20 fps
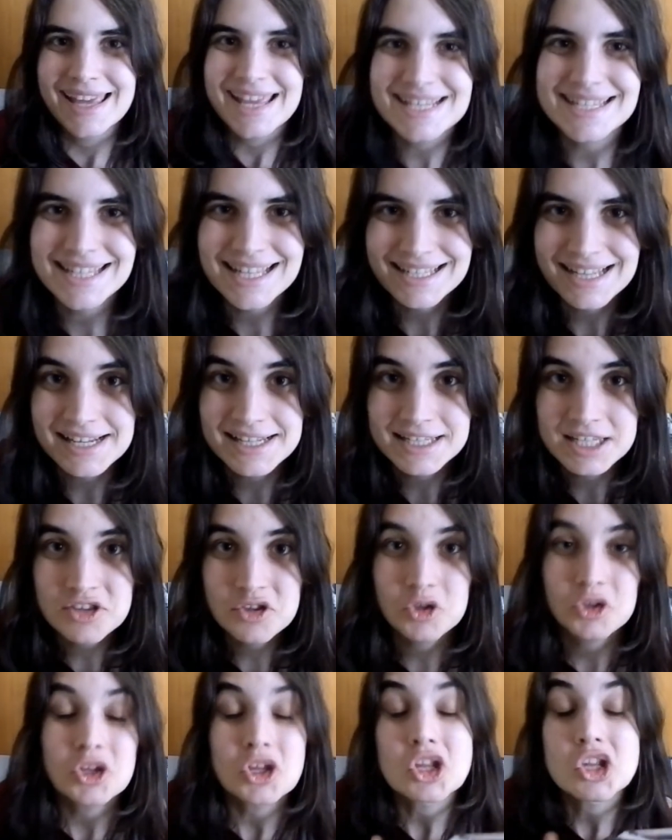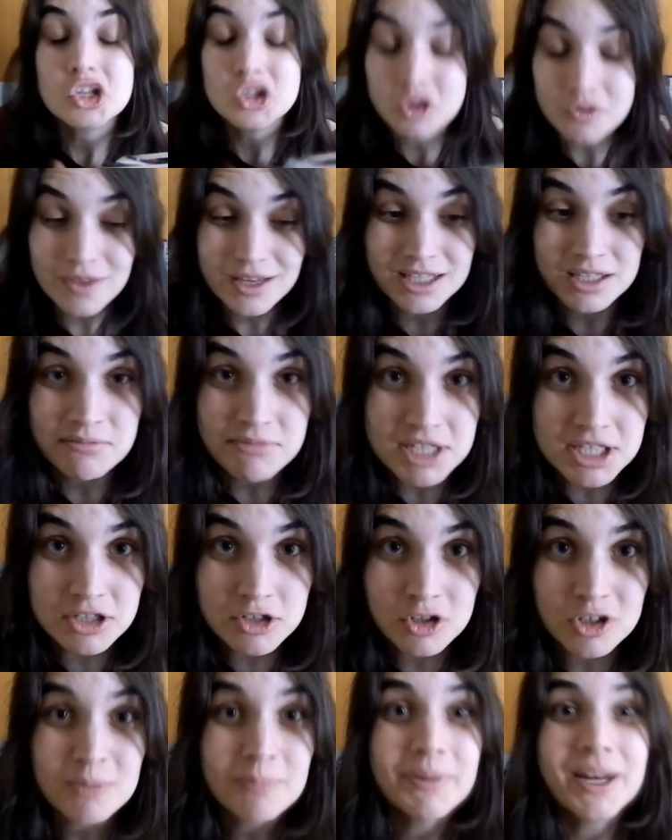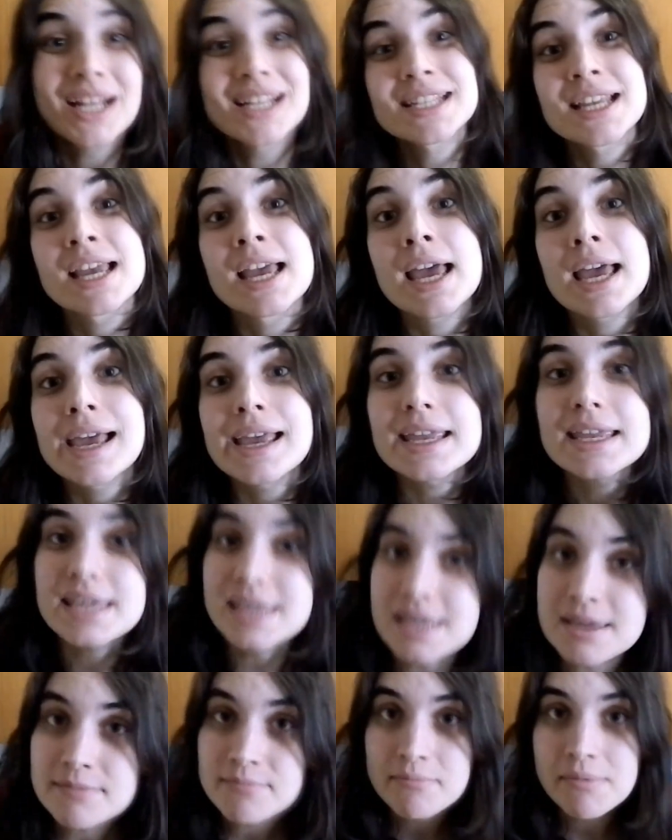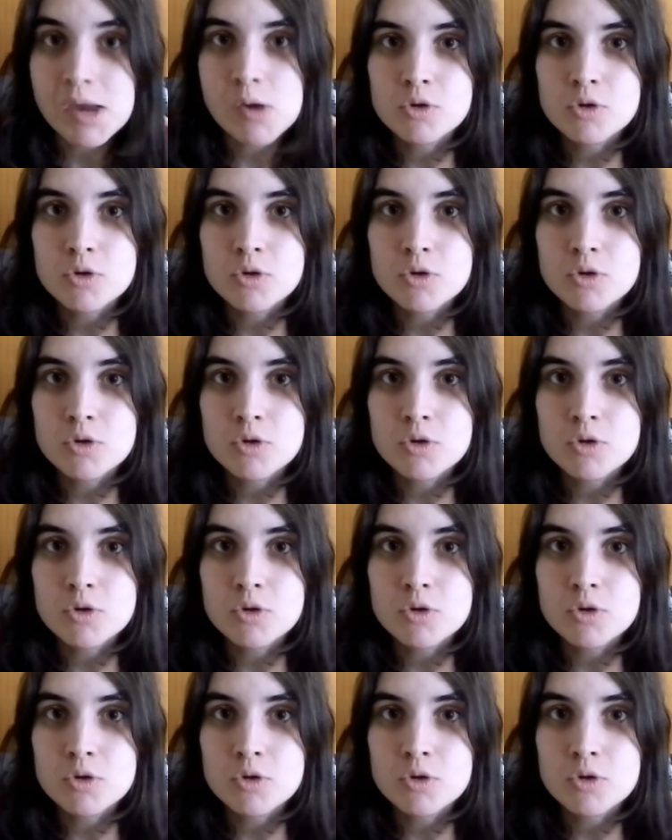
Estas han sido todas mis compras y me